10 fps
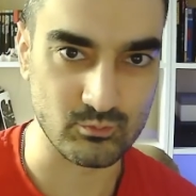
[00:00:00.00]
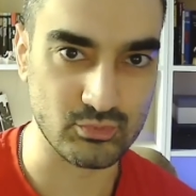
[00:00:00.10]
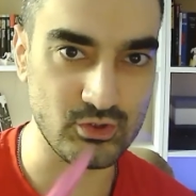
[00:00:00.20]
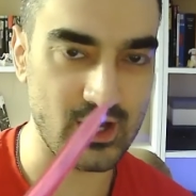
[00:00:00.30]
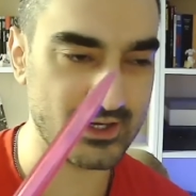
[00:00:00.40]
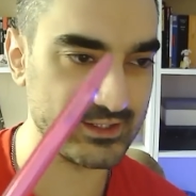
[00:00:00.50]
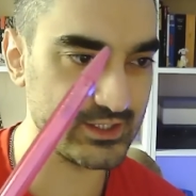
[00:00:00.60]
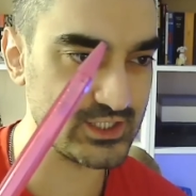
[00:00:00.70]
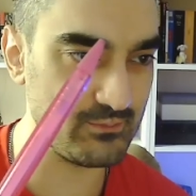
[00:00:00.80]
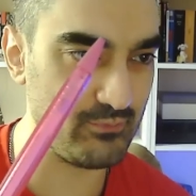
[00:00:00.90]
Bunu
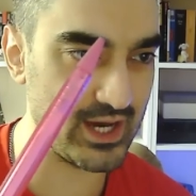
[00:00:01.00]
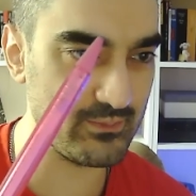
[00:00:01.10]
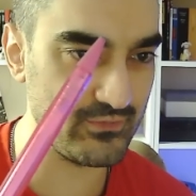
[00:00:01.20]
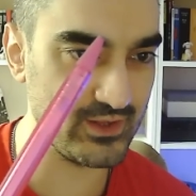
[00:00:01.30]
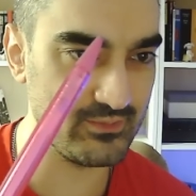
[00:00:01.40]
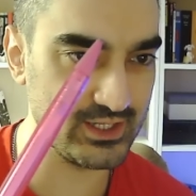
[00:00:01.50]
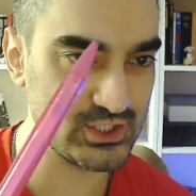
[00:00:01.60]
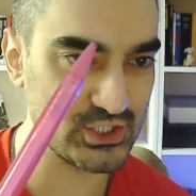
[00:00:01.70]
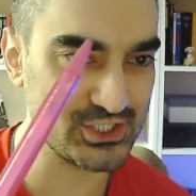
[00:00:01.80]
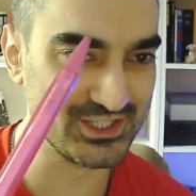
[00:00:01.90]
arkadaşlar Barbie filminin
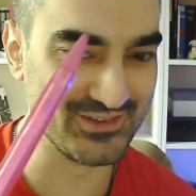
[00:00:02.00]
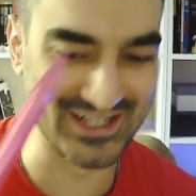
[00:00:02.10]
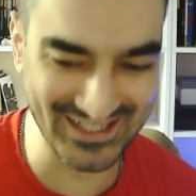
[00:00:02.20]
çıkışında